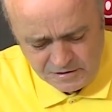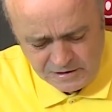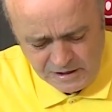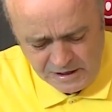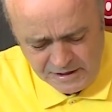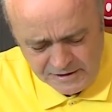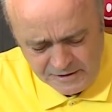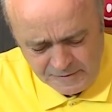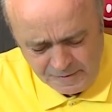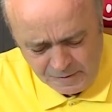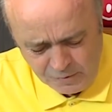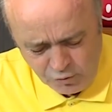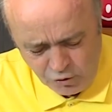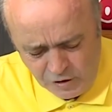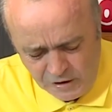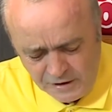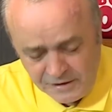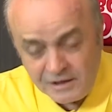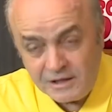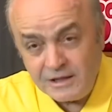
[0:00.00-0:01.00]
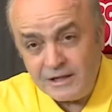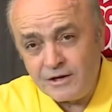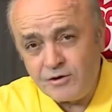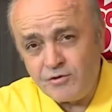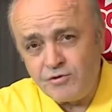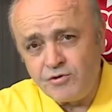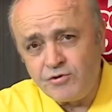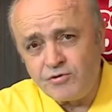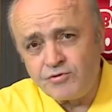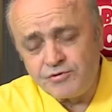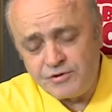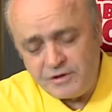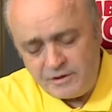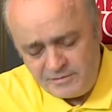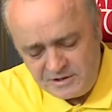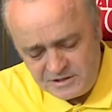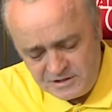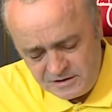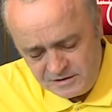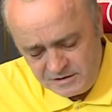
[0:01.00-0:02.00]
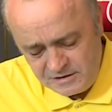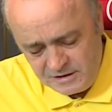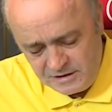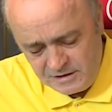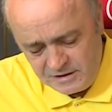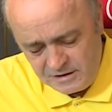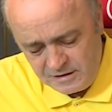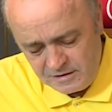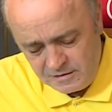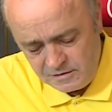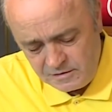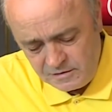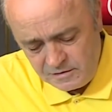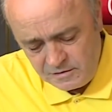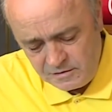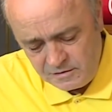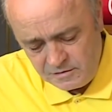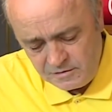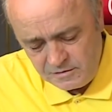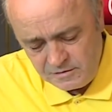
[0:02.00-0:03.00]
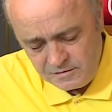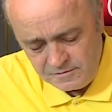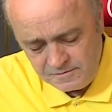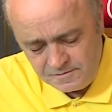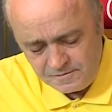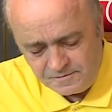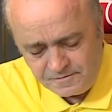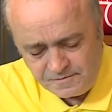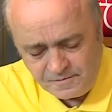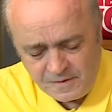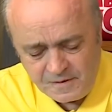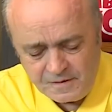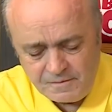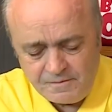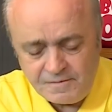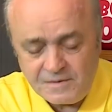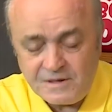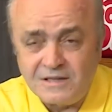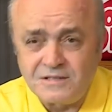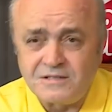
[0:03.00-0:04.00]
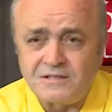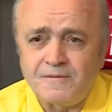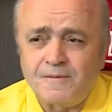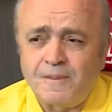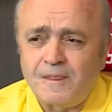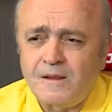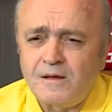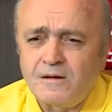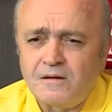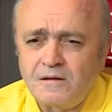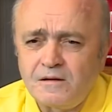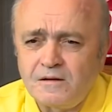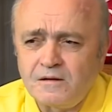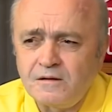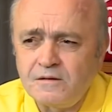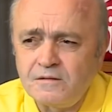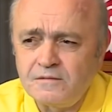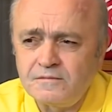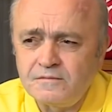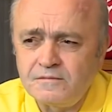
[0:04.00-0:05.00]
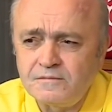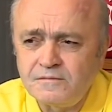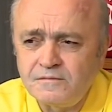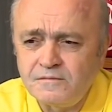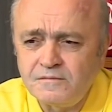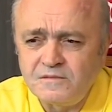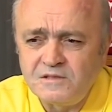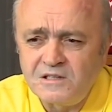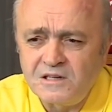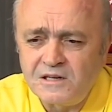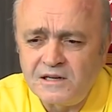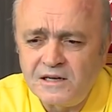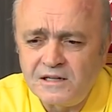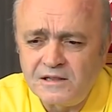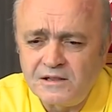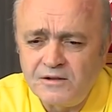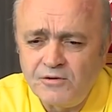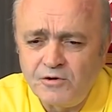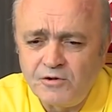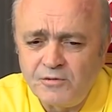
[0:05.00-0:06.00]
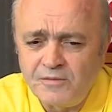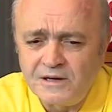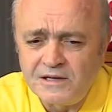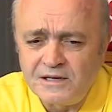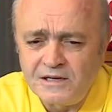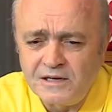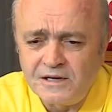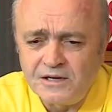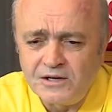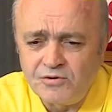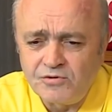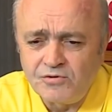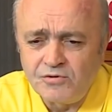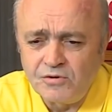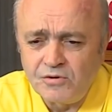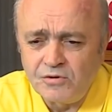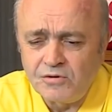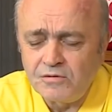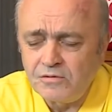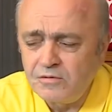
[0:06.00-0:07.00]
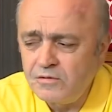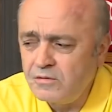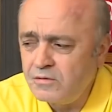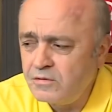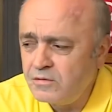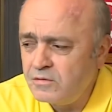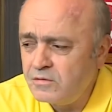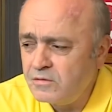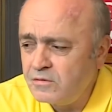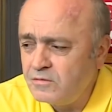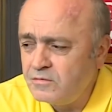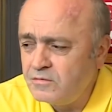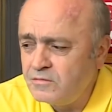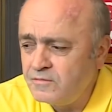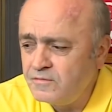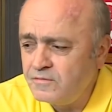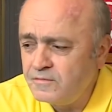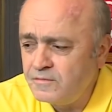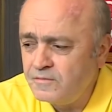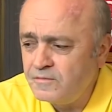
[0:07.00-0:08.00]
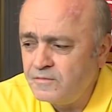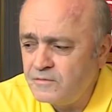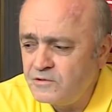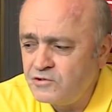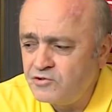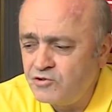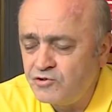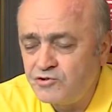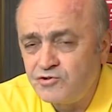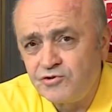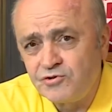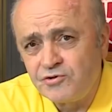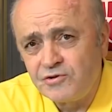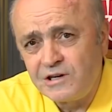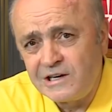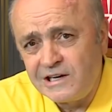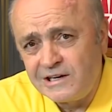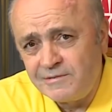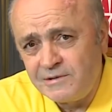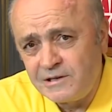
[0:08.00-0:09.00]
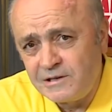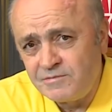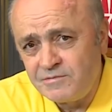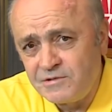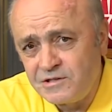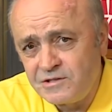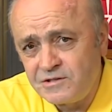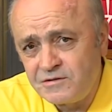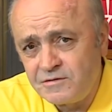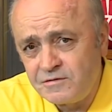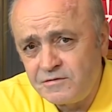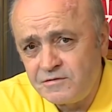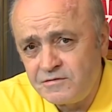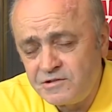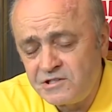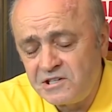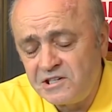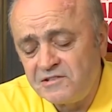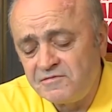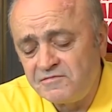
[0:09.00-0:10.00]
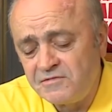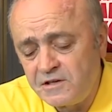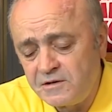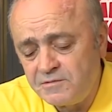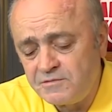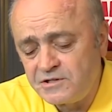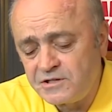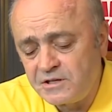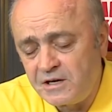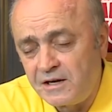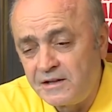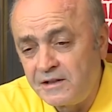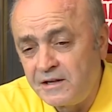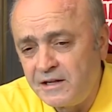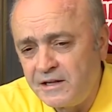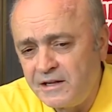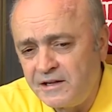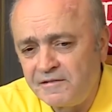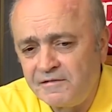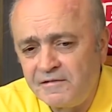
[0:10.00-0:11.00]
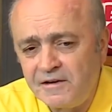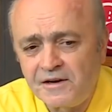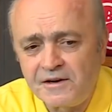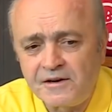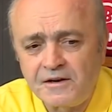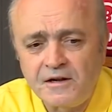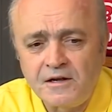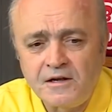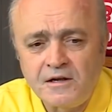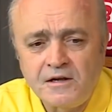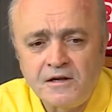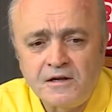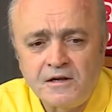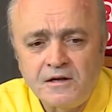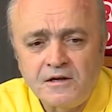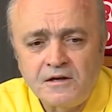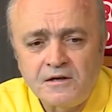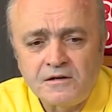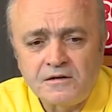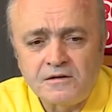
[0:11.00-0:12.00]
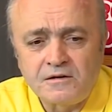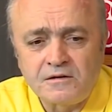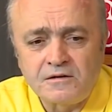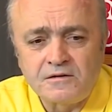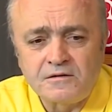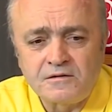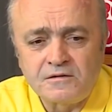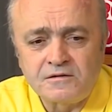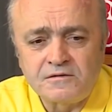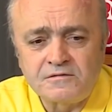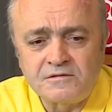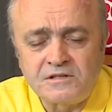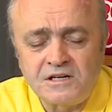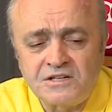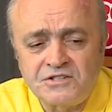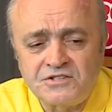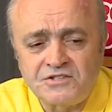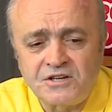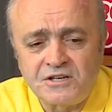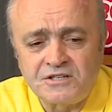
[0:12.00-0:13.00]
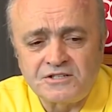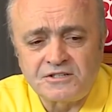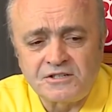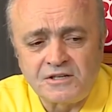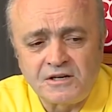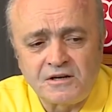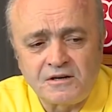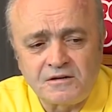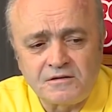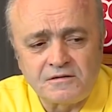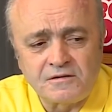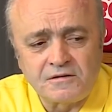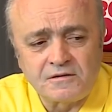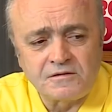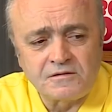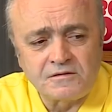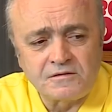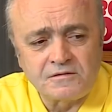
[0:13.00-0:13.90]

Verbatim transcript: yani bu anneler günü kutlamasında da e, biraz e, dikkatli olmak gerekiyor. E, çocuğunu kaybetmiş, şehit vermiş anneler var. E, genç yaşta e,